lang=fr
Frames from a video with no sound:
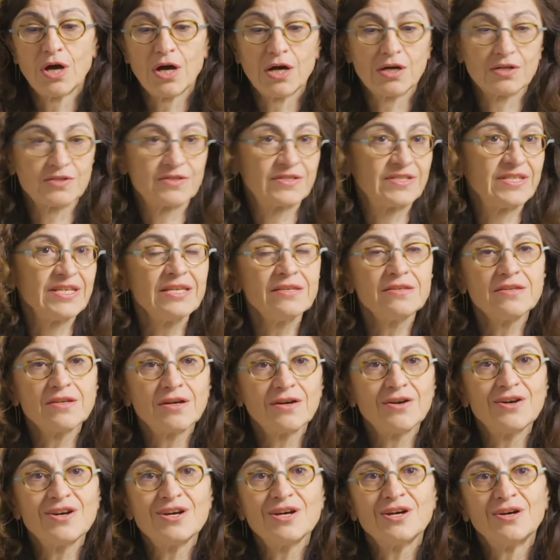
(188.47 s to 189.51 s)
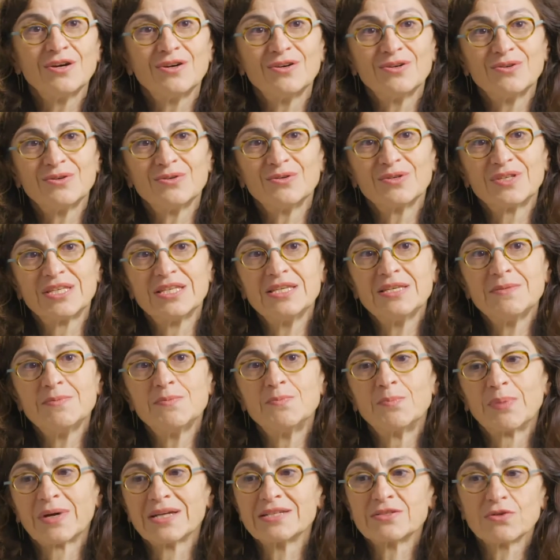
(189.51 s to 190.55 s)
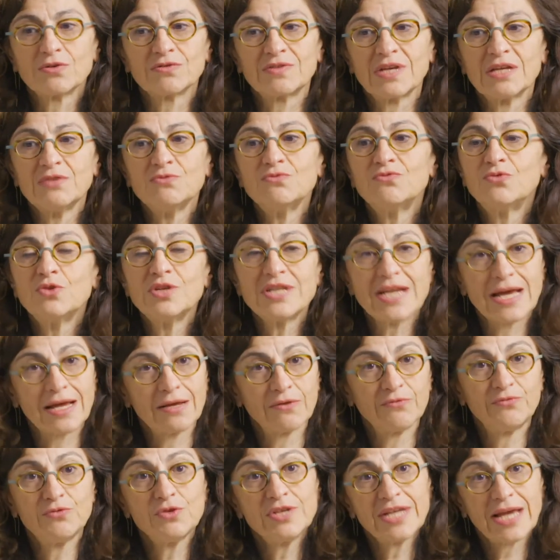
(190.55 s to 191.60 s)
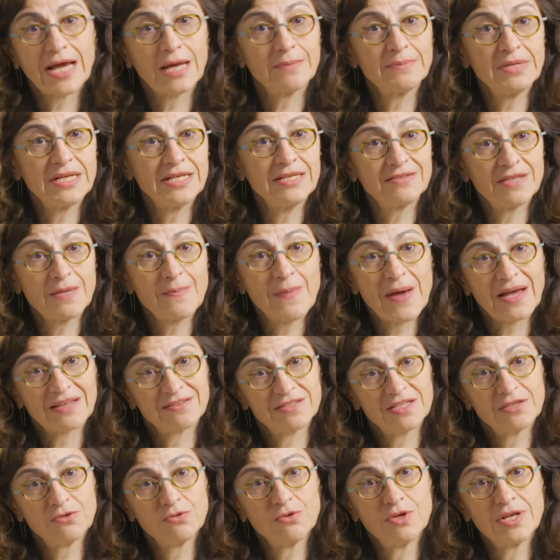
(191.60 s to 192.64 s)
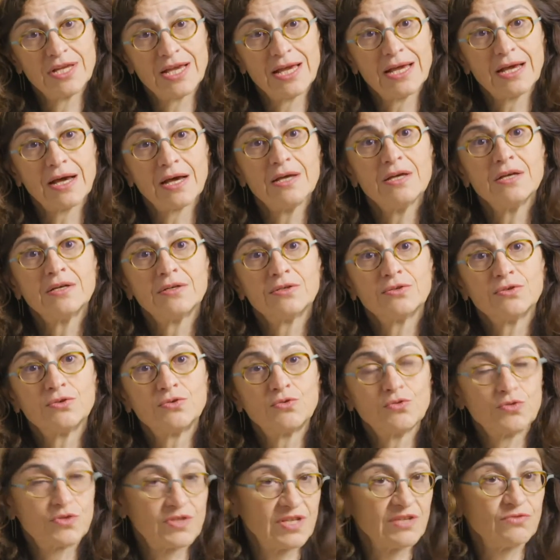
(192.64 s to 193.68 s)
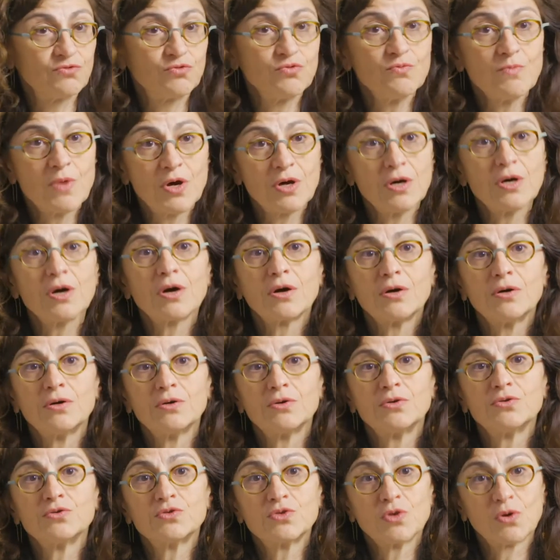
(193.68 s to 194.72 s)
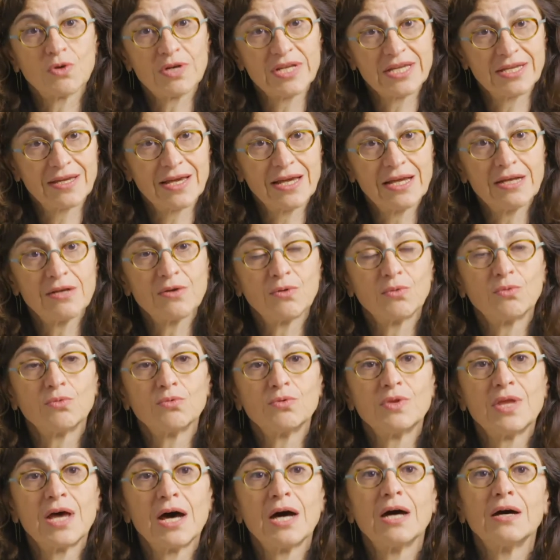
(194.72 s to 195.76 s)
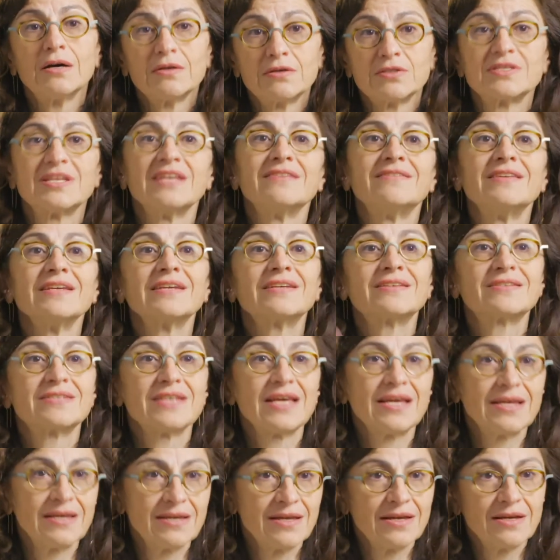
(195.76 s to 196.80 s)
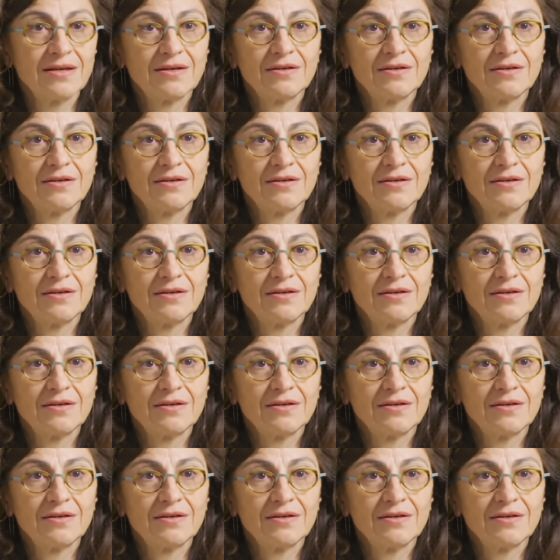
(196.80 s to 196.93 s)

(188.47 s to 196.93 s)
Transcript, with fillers: un signe euh, qui présentait une vulnérabilité particulière de ces tumeurs euh, dans lesquelles on a cet excès